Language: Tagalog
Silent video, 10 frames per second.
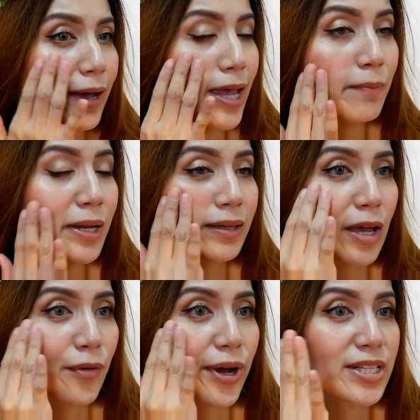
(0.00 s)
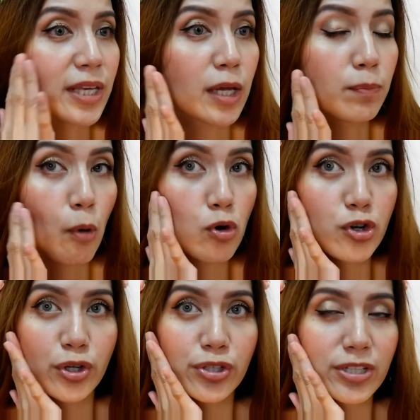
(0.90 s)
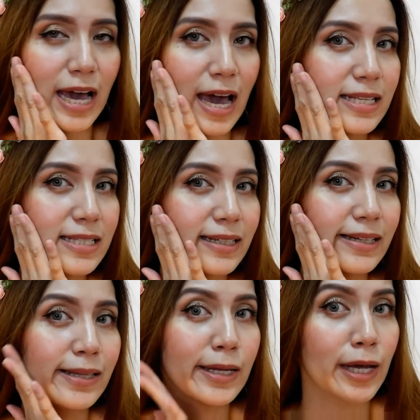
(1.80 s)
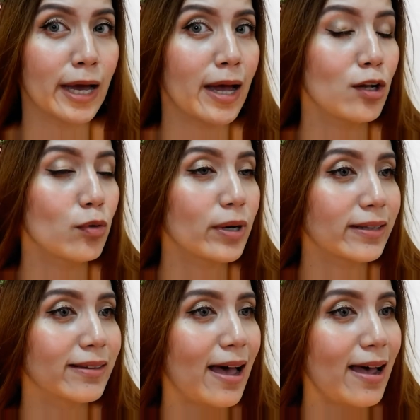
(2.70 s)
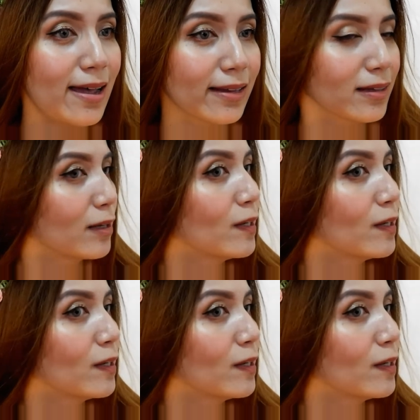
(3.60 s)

ayan balik tayo kay skin potions guys. Ang ganda niya. Look at that.